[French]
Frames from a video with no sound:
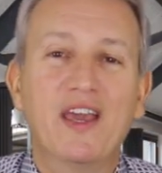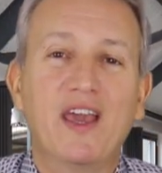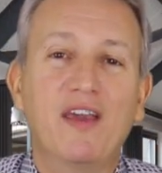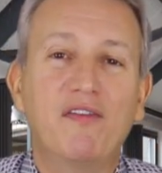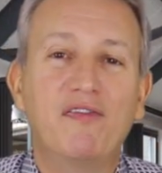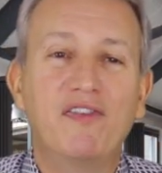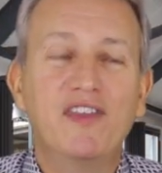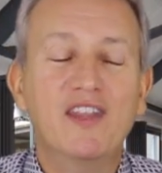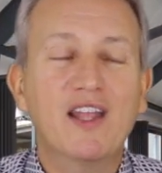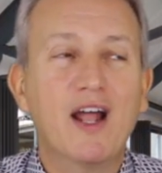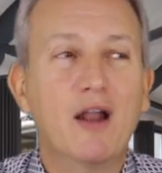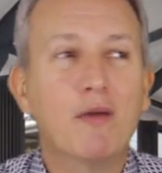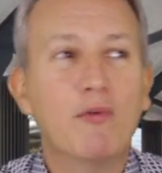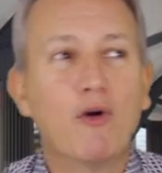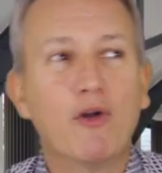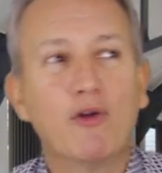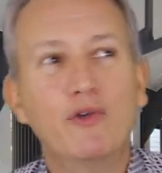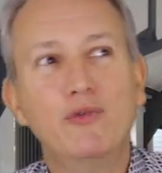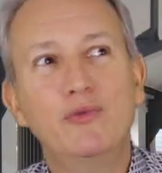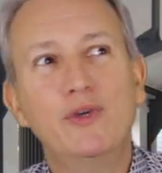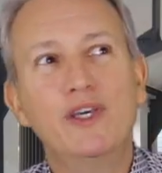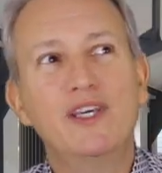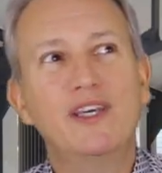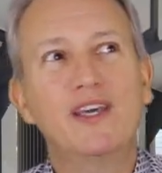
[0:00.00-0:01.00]
Et
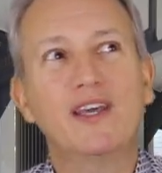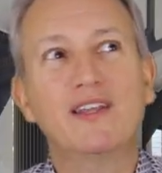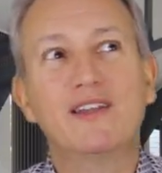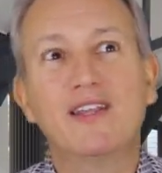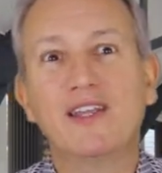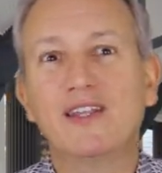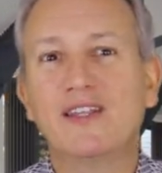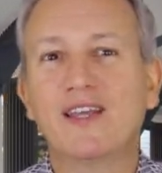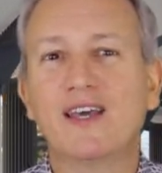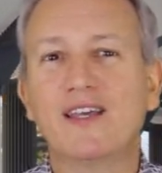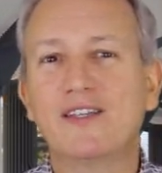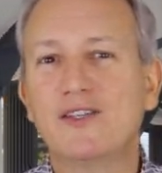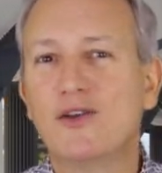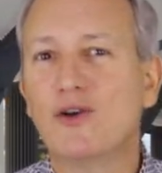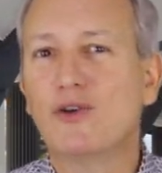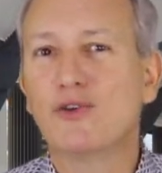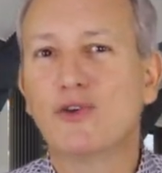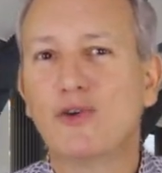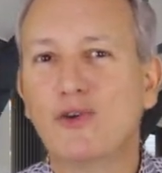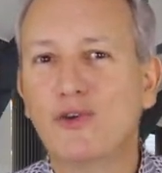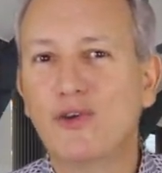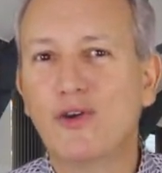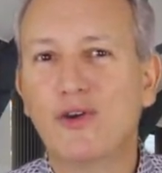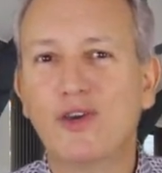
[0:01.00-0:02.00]
finalement, lui qui était très
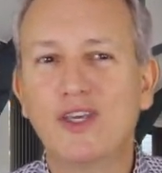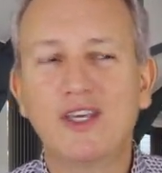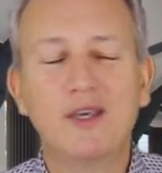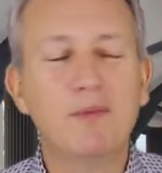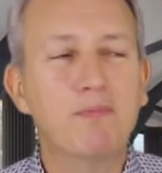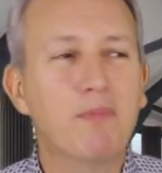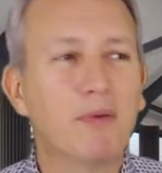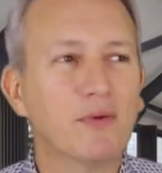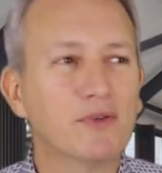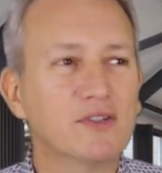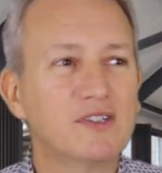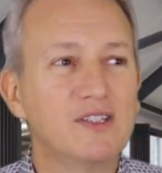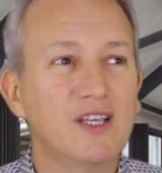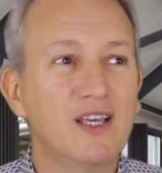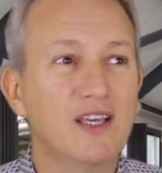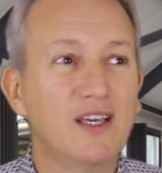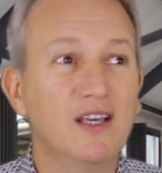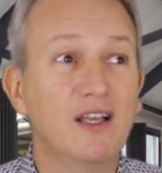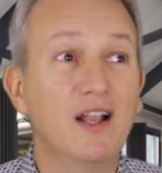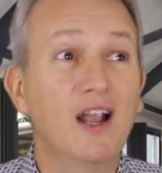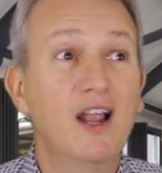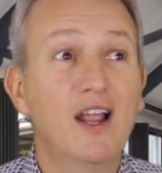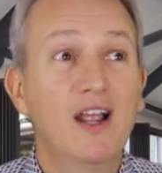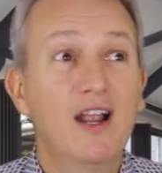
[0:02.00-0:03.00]
orgueilleux et qui pensait
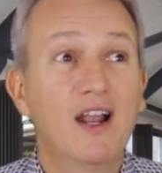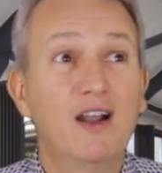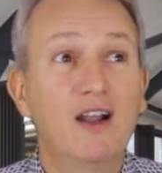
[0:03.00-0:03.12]
qu'il